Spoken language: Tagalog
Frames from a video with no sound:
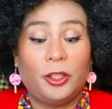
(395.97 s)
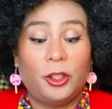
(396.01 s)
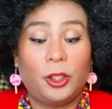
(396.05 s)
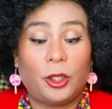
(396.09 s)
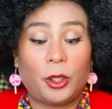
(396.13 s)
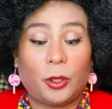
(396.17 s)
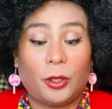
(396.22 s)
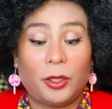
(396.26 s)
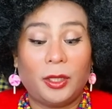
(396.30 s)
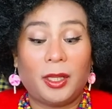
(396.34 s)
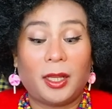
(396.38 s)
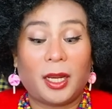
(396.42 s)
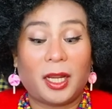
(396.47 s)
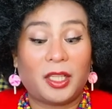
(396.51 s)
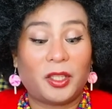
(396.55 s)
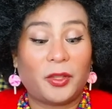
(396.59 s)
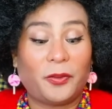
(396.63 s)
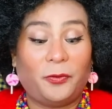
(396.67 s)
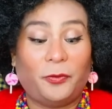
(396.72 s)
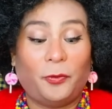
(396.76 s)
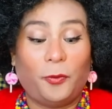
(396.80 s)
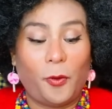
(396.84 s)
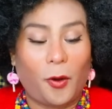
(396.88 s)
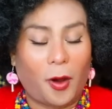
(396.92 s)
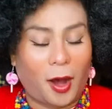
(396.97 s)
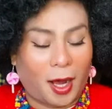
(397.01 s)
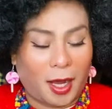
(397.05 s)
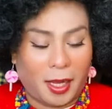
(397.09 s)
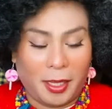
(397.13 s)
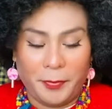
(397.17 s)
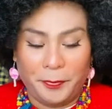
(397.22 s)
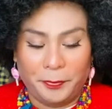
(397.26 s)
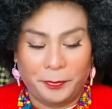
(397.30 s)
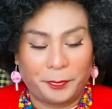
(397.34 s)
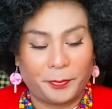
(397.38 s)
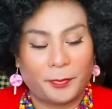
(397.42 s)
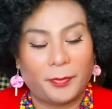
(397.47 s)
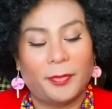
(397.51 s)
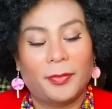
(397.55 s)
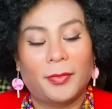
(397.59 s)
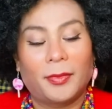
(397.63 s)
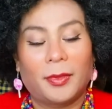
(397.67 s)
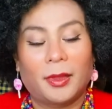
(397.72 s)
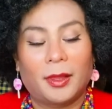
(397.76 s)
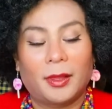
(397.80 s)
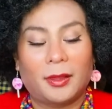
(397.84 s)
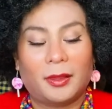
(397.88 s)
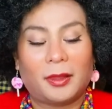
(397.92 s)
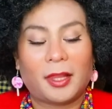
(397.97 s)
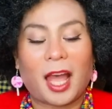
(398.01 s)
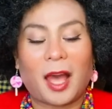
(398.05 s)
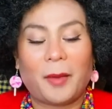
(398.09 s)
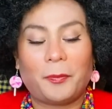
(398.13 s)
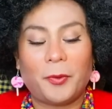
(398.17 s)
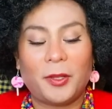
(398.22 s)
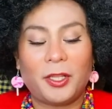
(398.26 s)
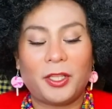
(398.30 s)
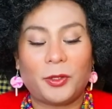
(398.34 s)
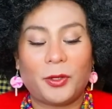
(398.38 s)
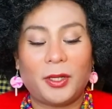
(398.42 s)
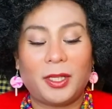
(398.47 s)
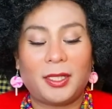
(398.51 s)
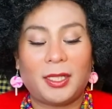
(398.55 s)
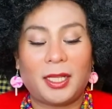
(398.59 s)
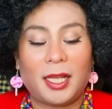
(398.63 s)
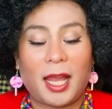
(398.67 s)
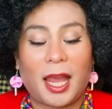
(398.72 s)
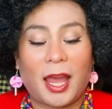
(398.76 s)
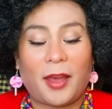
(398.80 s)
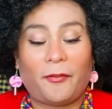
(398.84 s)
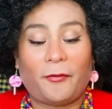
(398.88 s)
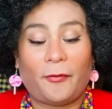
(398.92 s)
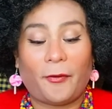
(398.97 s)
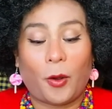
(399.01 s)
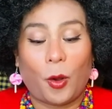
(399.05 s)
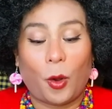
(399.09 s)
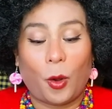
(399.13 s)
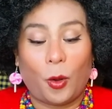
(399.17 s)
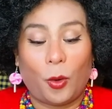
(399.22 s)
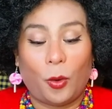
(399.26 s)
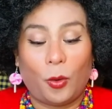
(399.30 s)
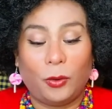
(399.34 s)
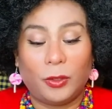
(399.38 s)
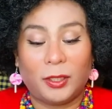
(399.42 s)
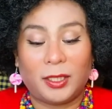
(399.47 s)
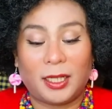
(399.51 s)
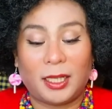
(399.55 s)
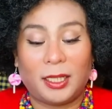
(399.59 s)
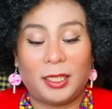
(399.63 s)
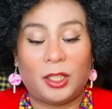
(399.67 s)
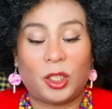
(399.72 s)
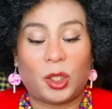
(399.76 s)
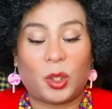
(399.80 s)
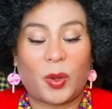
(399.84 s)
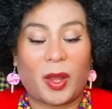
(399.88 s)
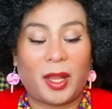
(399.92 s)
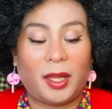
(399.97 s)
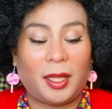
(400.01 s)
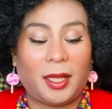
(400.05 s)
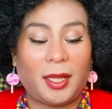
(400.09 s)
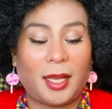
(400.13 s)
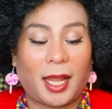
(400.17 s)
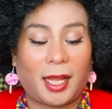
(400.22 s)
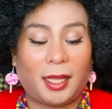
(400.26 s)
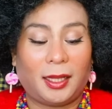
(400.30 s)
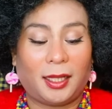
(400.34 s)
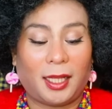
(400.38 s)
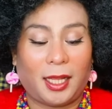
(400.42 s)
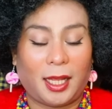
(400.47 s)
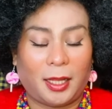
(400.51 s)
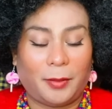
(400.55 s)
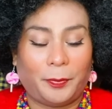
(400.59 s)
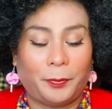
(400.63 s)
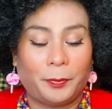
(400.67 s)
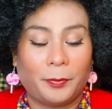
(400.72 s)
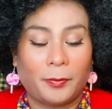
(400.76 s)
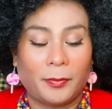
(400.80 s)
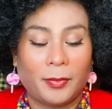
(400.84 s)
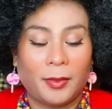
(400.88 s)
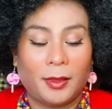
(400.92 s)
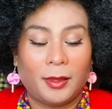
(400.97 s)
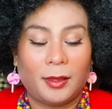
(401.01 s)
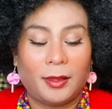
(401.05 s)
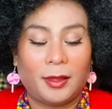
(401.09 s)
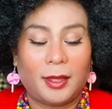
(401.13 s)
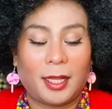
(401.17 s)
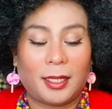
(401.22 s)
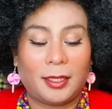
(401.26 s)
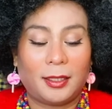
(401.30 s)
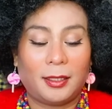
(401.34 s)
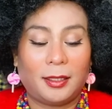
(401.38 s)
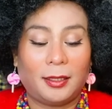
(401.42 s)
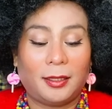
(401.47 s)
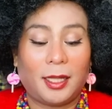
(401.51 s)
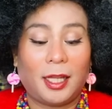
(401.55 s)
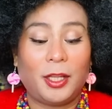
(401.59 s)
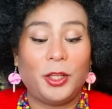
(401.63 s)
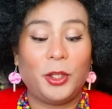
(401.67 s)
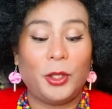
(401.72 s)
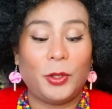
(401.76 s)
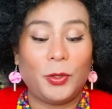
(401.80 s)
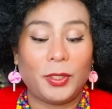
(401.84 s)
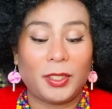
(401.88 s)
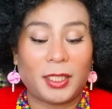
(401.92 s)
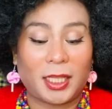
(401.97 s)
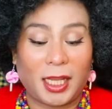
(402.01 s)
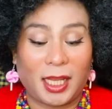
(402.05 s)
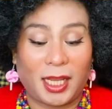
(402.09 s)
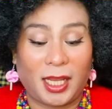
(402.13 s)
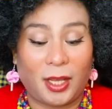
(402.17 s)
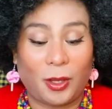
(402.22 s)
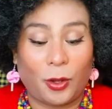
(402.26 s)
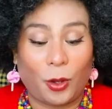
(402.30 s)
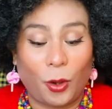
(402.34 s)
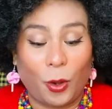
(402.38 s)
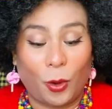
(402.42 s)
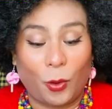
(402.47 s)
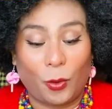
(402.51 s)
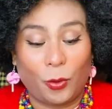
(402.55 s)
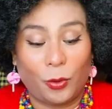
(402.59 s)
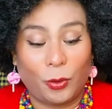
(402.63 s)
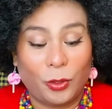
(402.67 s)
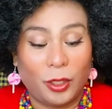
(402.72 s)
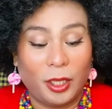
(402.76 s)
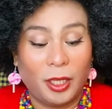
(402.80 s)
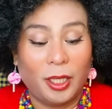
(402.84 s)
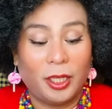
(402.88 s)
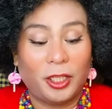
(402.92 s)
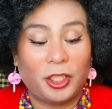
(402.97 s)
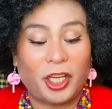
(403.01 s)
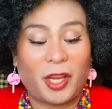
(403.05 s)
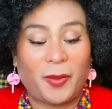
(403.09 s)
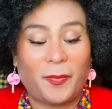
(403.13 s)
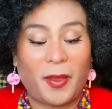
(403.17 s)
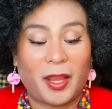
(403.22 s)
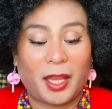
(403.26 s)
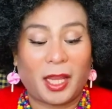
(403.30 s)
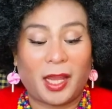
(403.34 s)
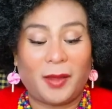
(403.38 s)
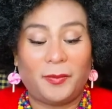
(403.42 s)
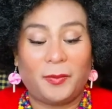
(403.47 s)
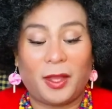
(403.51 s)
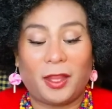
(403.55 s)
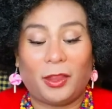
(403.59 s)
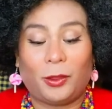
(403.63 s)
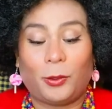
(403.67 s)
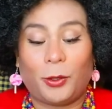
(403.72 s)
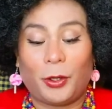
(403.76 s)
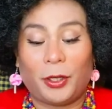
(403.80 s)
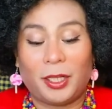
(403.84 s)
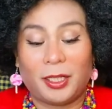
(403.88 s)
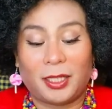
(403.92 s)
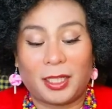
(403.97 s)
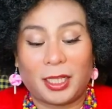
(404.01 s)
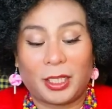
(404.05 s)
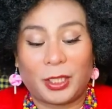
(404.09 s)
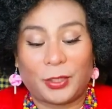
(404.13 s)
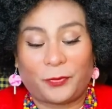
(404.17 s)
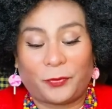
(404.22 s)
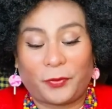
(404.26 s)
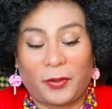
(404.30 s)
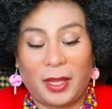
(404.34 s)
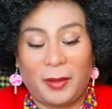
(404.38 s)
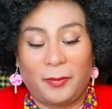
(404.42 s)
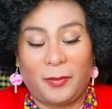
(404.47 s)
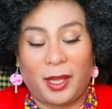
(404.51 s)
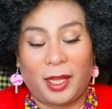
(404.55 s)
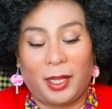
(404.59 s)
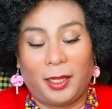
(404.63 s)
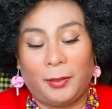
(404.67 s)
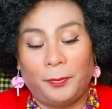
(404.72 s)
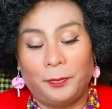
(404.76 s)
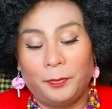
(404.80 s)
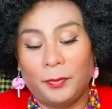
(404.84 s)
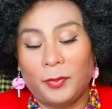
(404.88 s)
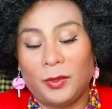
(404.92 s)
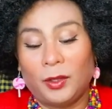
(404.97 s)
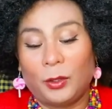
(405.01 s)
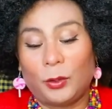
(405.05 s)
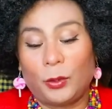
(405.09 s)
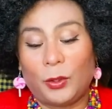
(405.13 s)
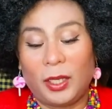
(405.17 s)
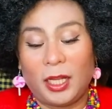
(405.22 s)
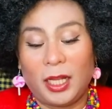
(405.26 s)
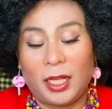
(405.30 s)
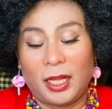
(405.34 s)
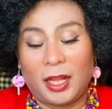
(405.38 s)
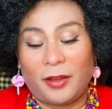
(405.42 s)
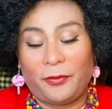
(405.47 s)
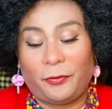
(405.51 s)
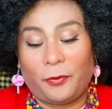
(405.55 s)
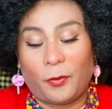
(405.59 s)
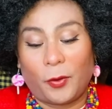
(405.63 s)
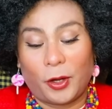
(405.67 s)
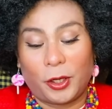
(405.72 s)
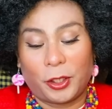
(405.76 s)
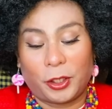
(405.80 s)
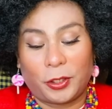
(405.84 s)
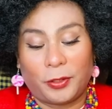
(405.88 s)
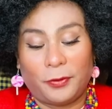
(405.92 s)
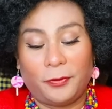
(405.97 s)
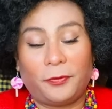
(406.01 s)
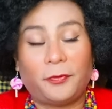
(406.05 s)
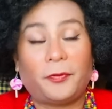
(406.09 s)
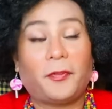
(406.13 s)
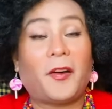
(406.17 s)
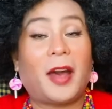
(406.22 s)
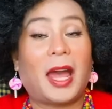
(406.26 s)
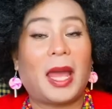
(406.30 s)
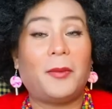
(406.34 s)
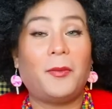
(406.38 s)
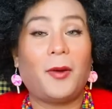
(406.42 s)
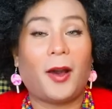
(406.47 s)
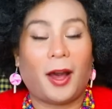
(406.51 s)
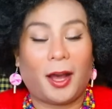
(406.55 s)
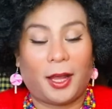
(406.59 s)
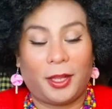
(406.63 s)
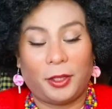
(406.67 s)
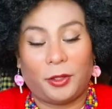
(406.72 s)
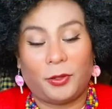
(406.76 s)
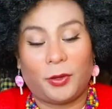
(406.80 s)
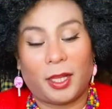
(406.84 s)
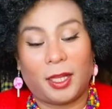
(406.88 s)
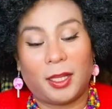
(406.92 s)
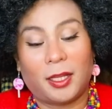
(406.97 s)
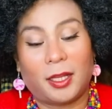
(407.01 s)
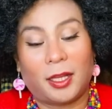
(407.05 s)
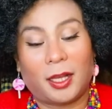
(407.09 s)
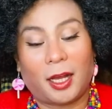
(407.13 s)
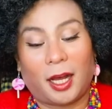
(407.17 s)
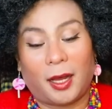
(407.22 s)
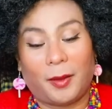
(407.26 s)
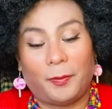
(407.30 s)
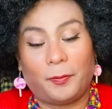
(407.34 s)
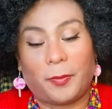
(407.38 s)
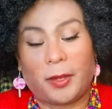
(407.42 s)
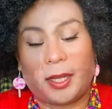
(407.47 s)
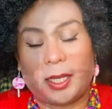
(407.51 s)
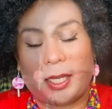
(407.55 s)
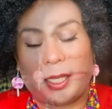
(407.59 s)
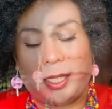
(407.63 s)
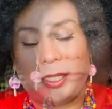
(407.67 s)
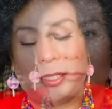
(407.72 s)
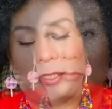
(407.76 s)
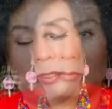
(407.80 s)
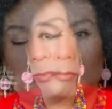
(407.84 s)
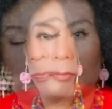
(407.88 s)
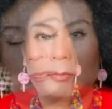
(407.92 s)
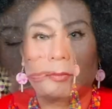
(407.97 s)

Joan Casabois, Tapestry CFO since 2019, the, the new CEO, she became the 36th female to lead a Fortune 500 company.